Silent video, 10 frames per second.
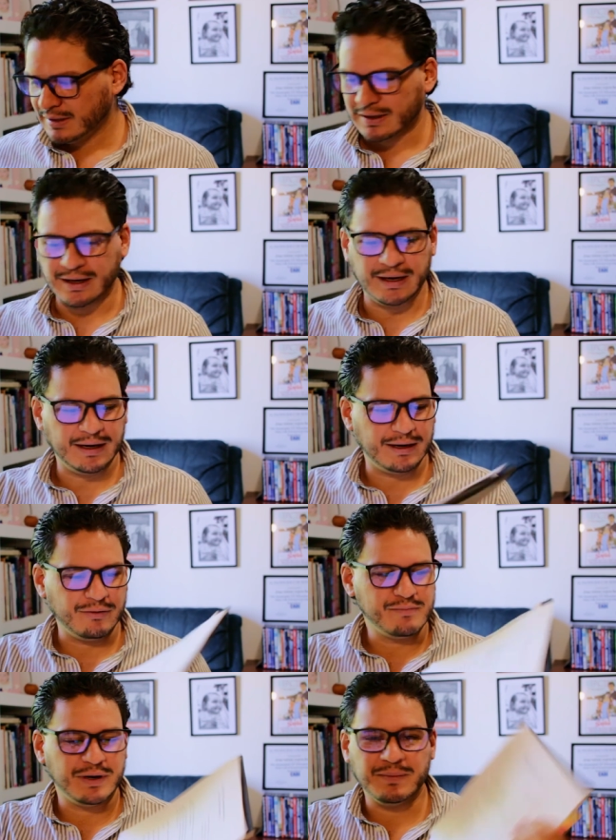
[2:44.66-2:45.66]
Eh, lo
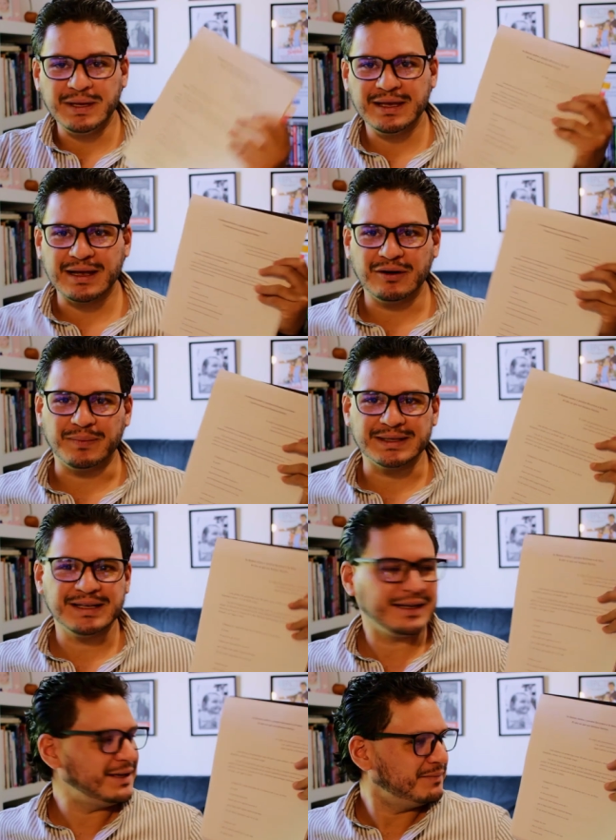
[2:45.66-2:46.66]
imprimí, ya lo
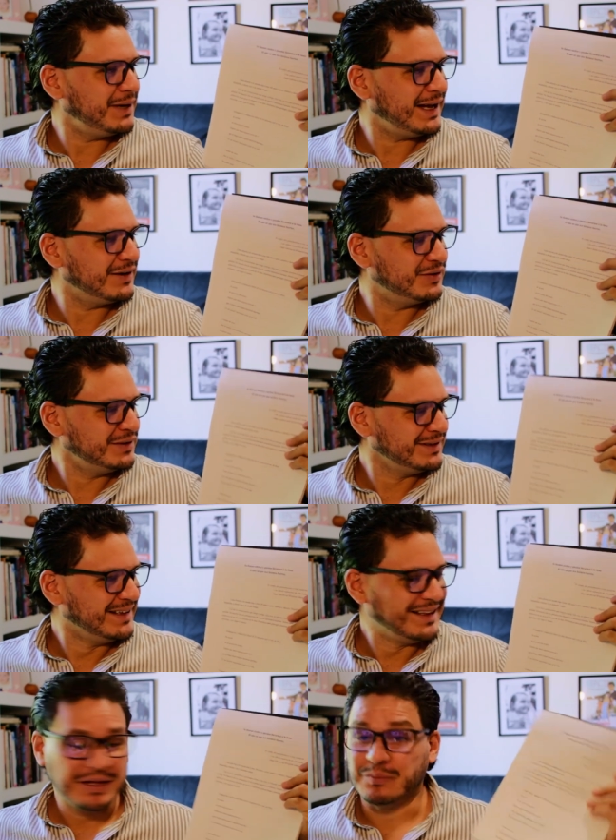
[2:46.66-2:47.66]
pasé aquí en blanco,
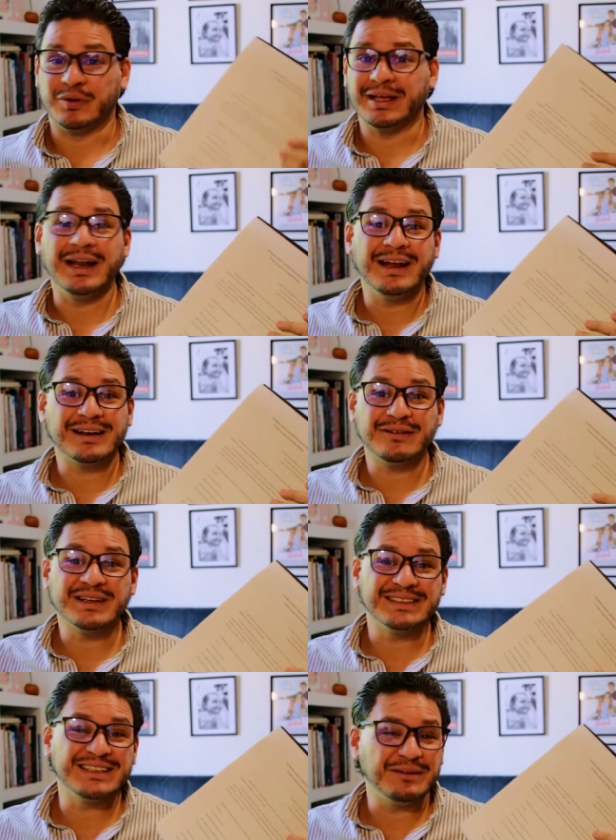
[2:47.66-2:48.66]
porque leer lo
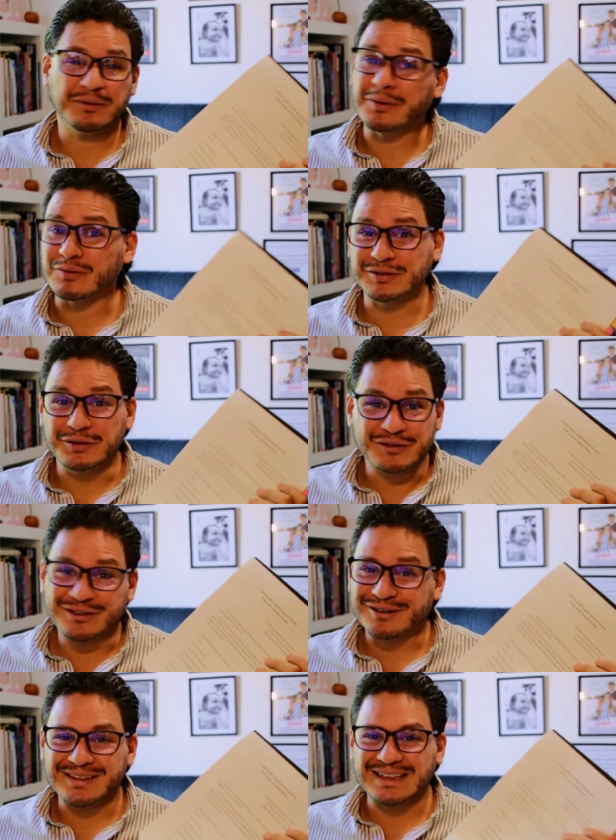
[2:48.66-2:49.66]
que escribo me cuesta un
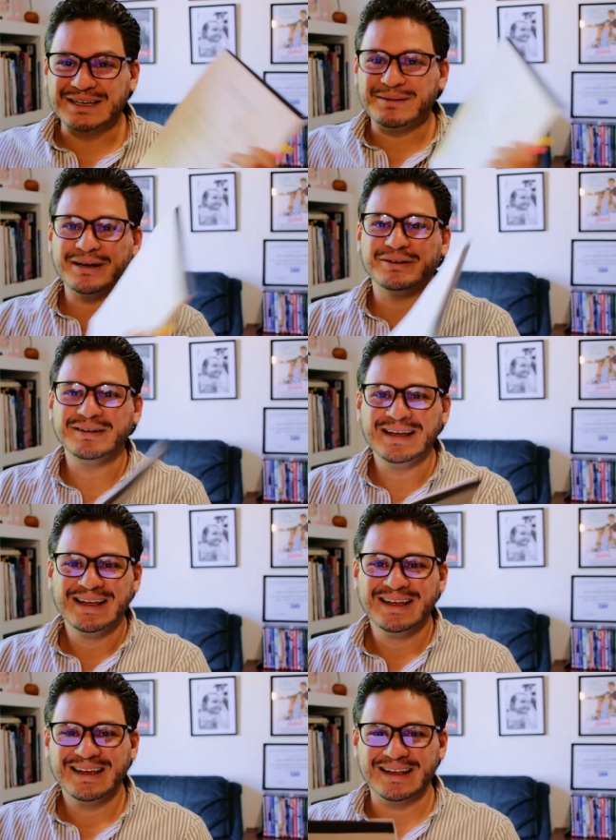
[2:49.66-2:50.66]
chorro de trabajo.
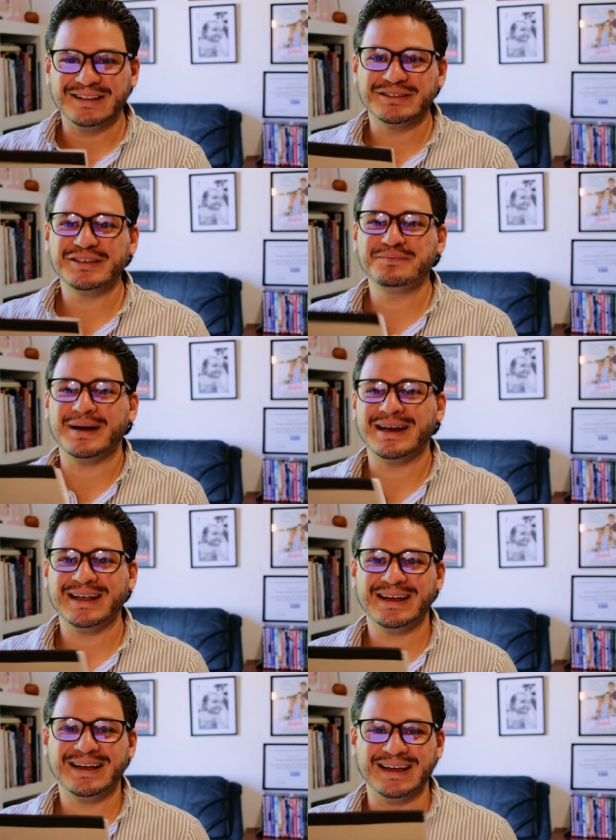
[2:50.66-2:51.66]
Entonces
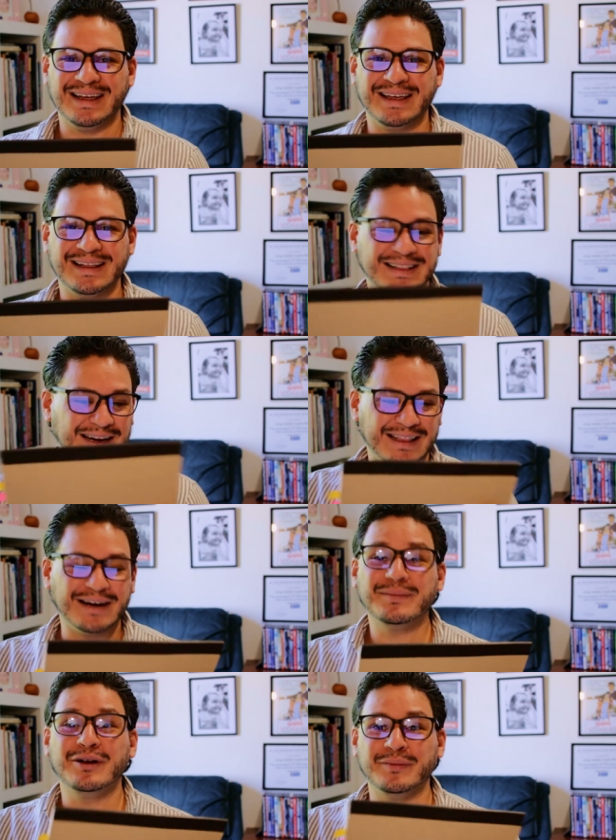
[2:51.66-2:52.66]
para eh,
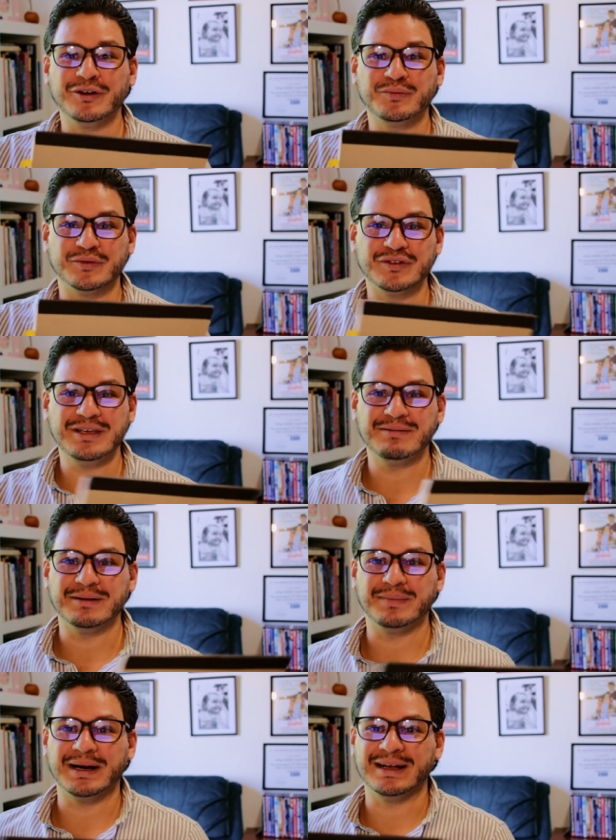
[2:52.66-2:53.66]
tardarme lo menos posible,
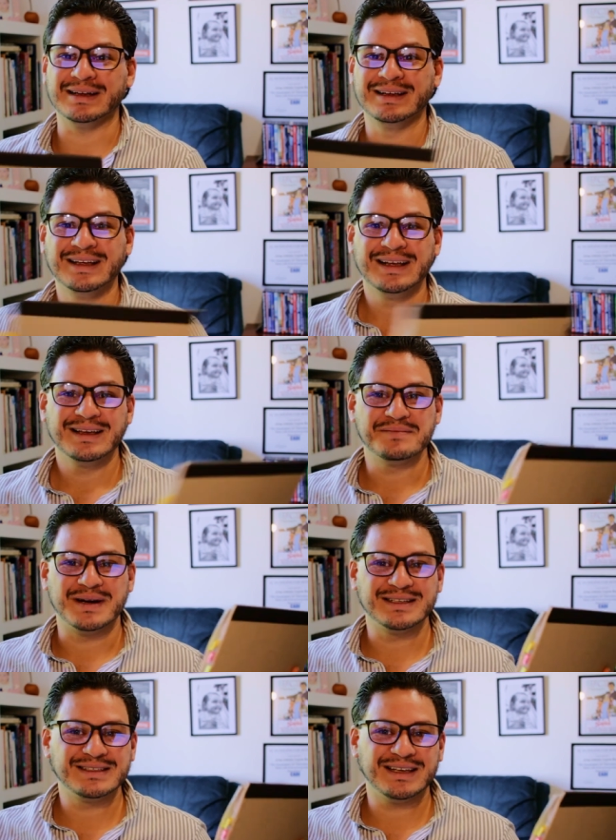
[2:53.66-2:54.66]
para,
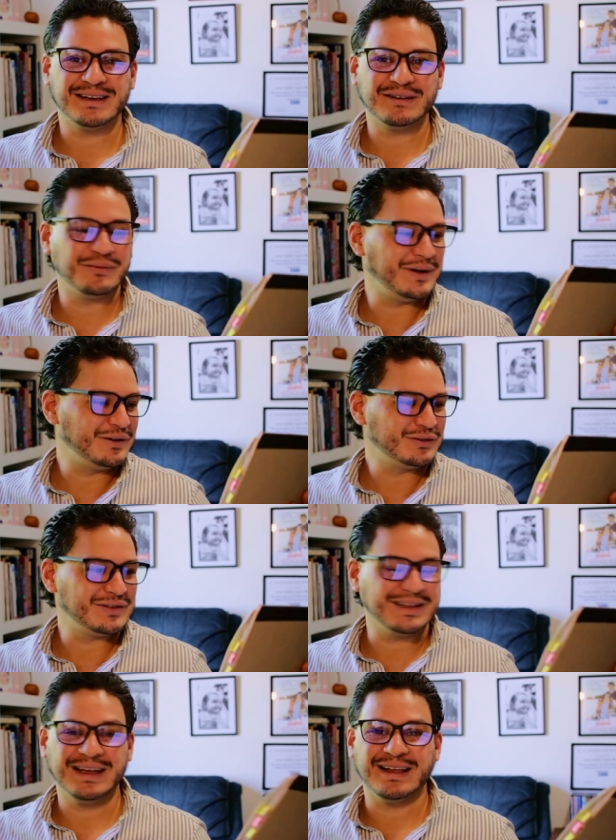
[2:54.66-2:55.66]
parecer ser lo
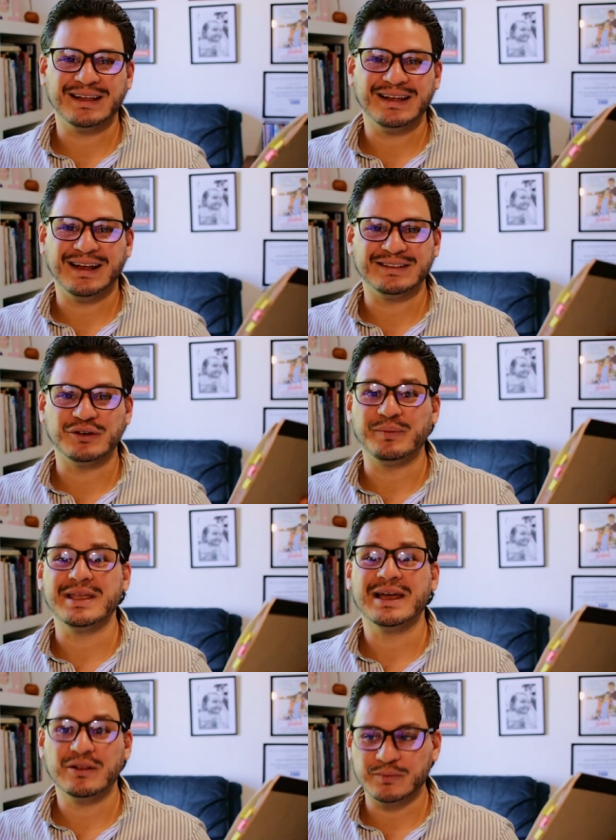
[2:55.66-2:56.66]
menos eh,
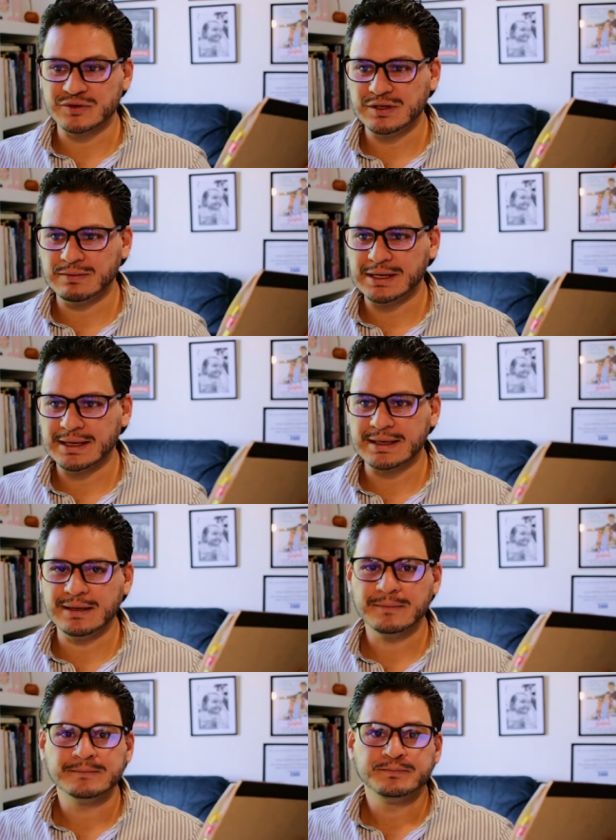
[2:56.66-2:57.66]
atropellado posible y